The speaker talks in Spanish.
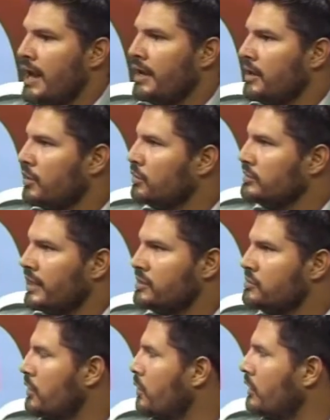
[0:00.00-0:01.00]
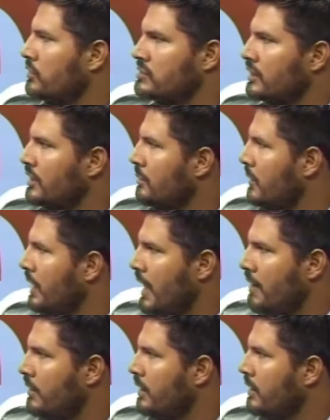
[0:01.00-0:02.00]
ágil, un texto de 400
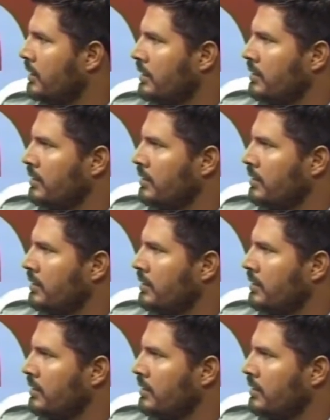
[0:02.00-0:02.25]
palabras